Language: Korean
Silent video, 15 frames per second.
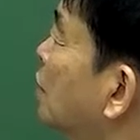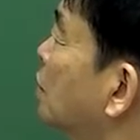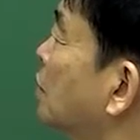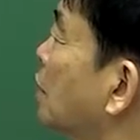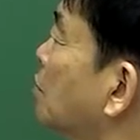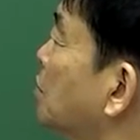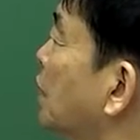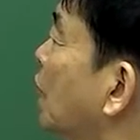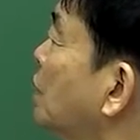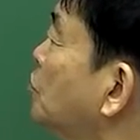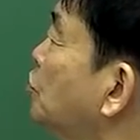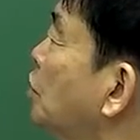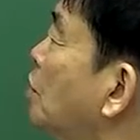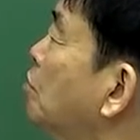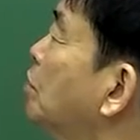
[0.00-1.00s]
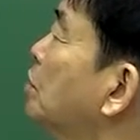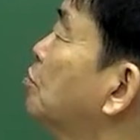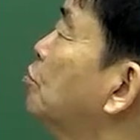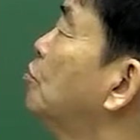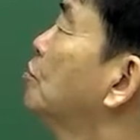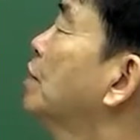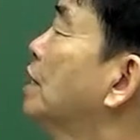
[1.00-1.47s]
그 다음 탄수화물의
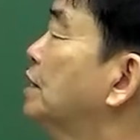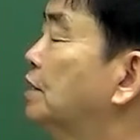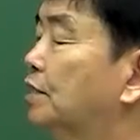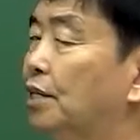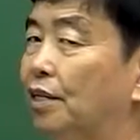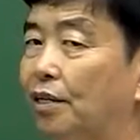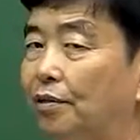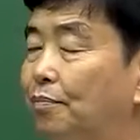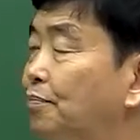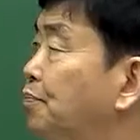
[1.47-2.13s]
분류가 있어요.